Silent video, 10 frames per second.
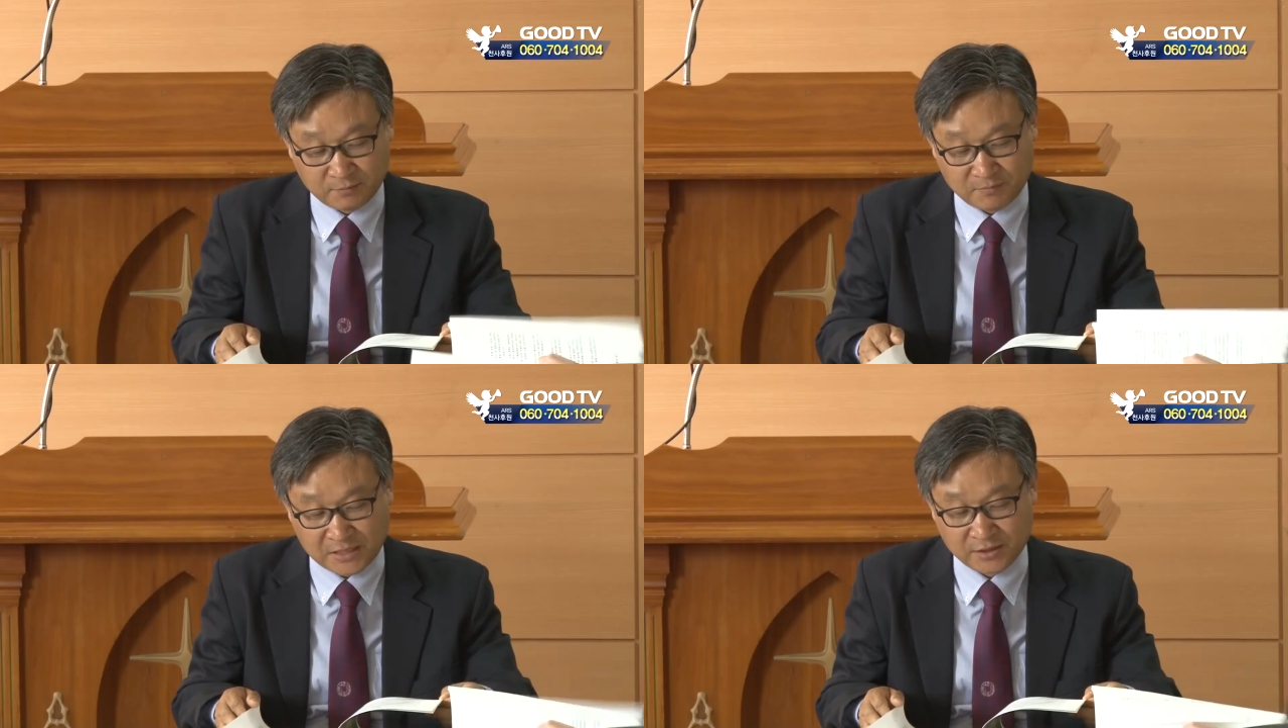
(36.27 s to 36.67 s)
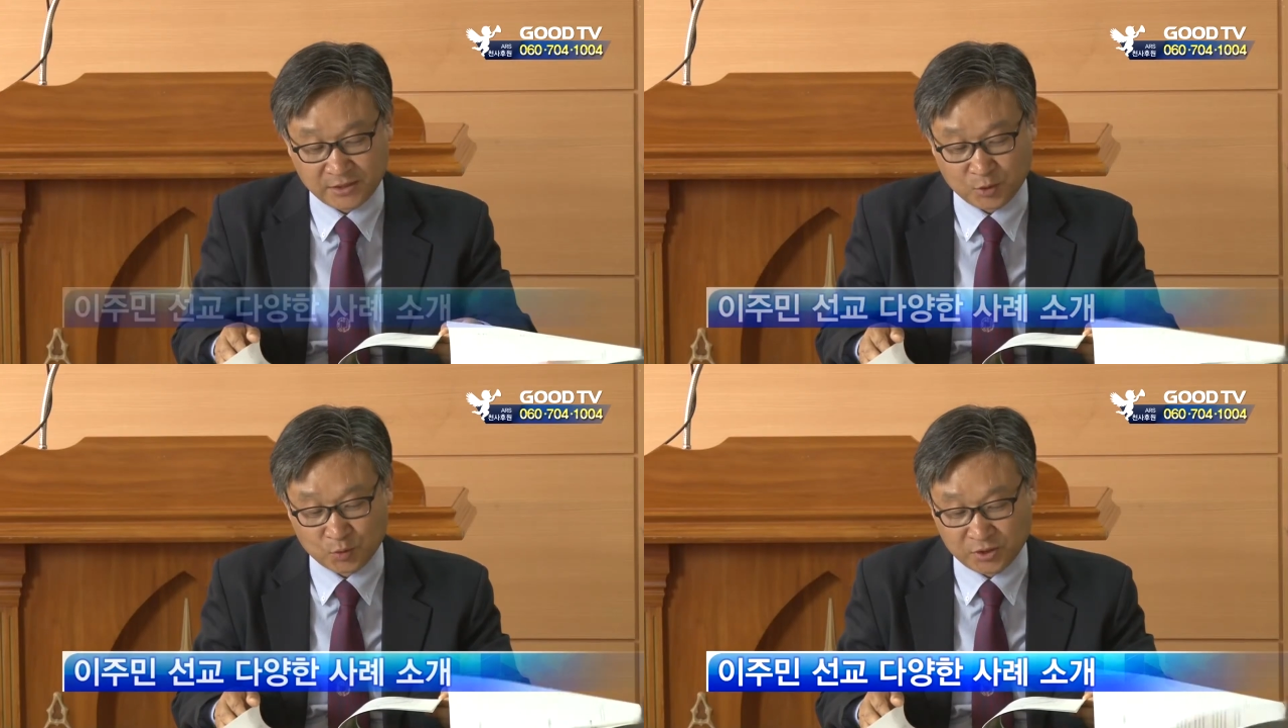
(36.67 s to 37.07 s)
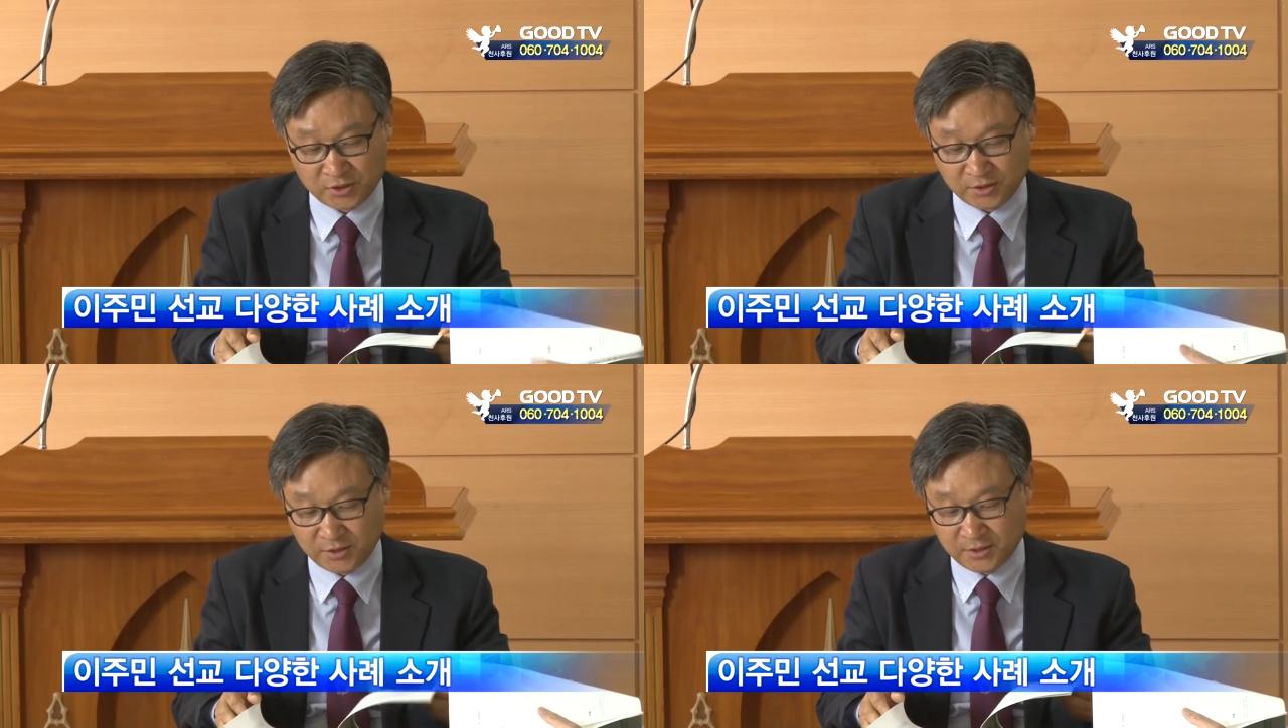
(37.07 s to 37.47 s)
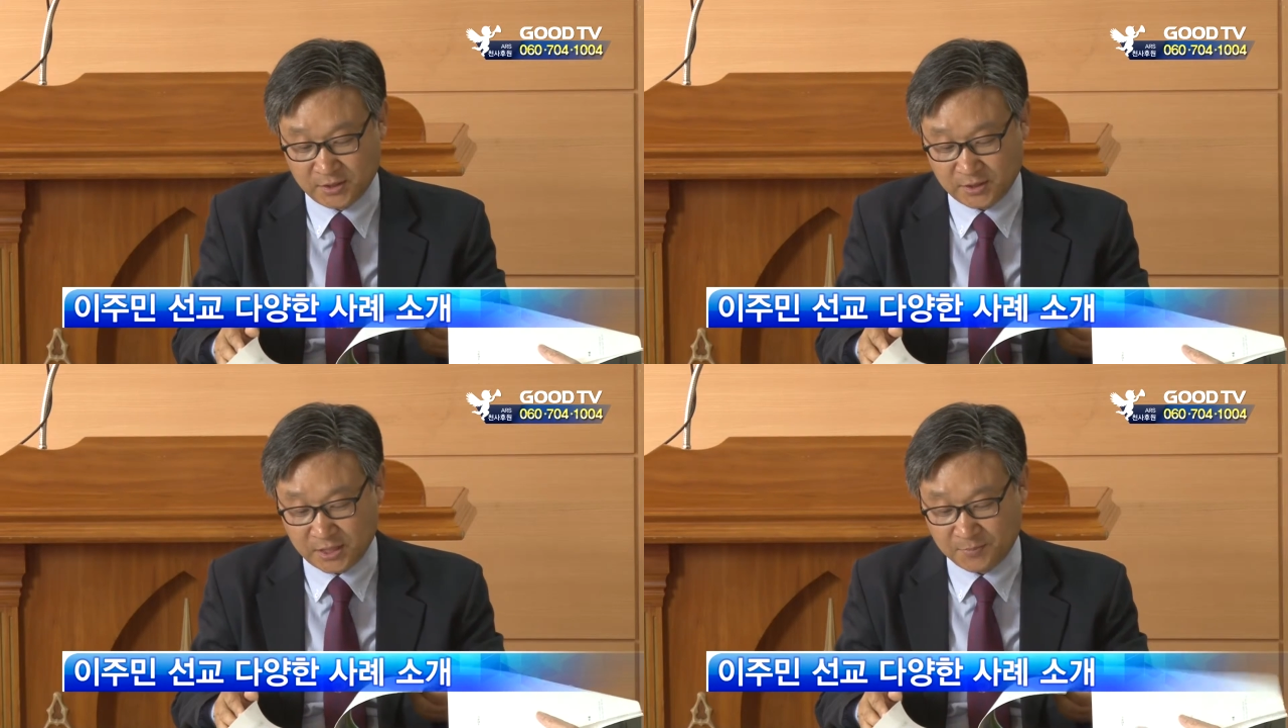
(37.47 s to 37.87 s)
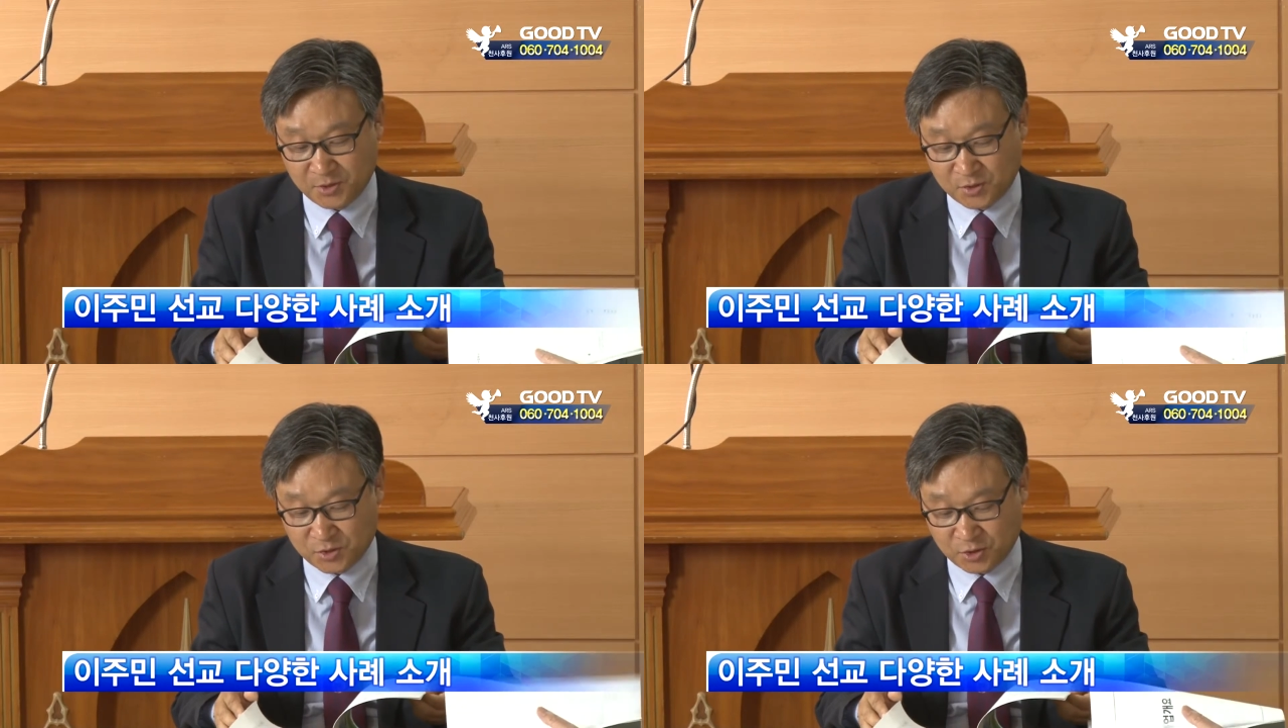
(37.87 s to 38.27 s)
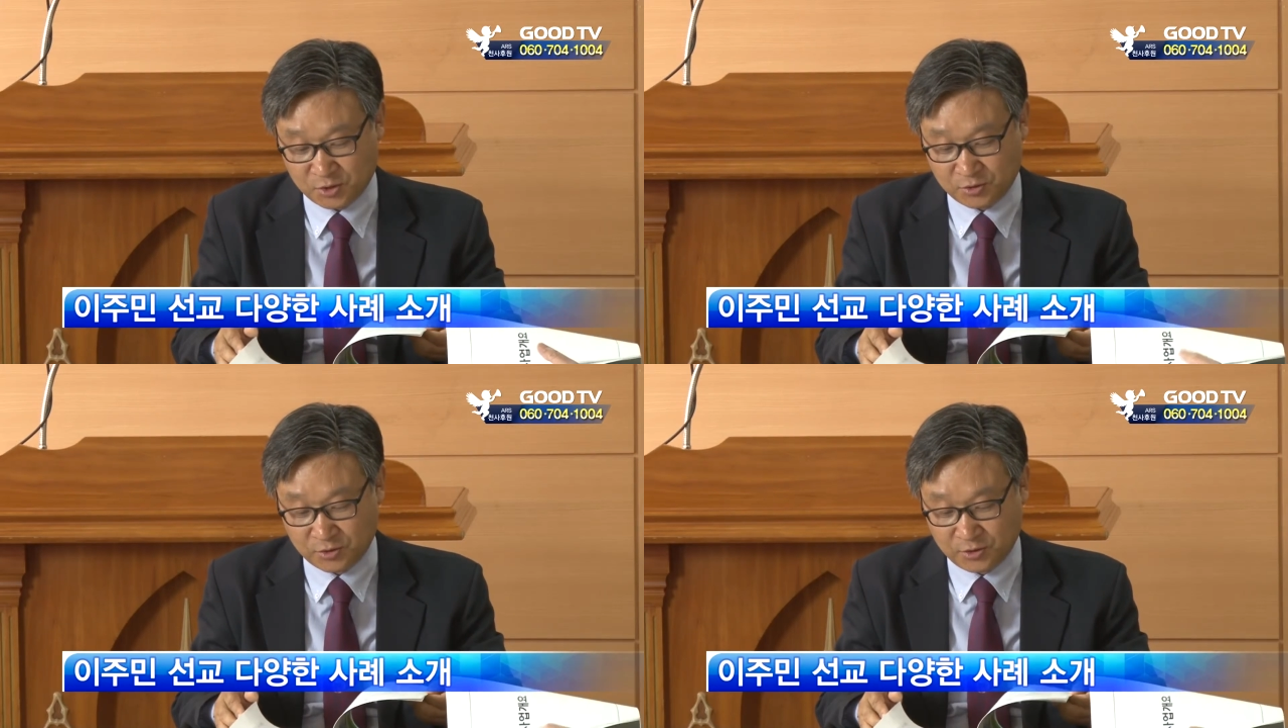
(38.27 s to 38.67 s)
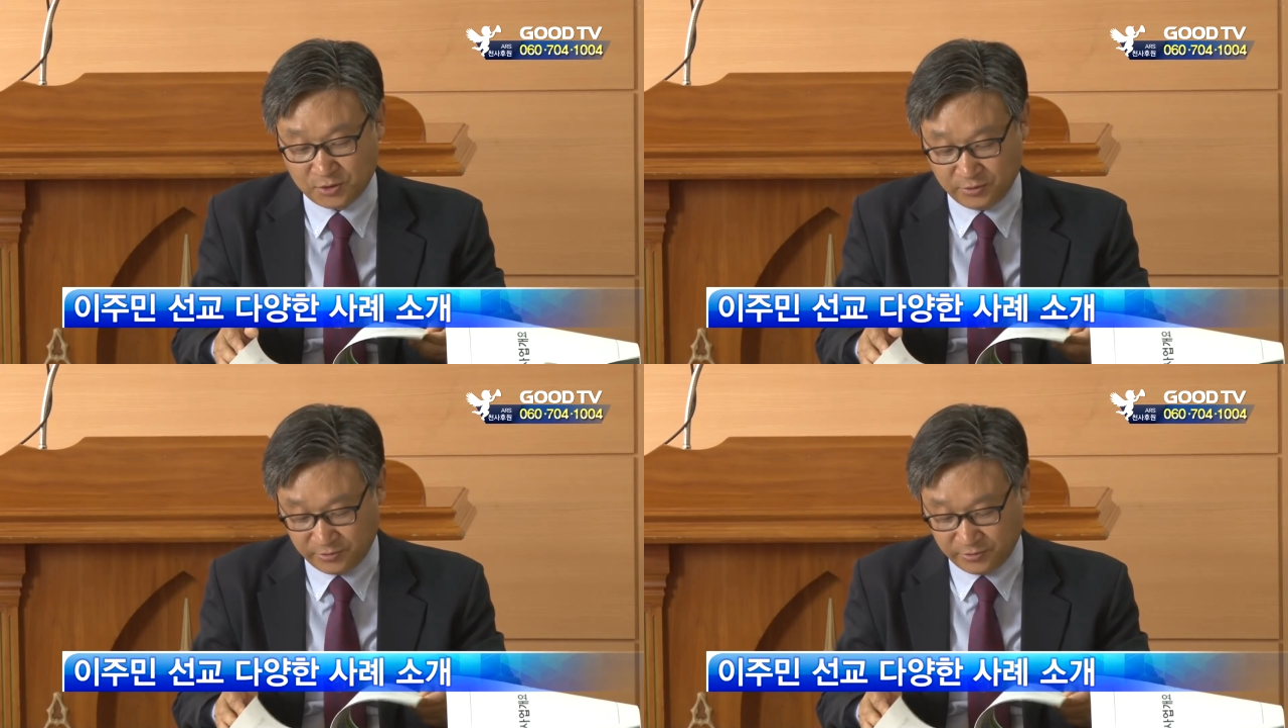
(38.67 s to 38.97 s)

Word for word: 정체성 회복, 밥상 공동체를 통한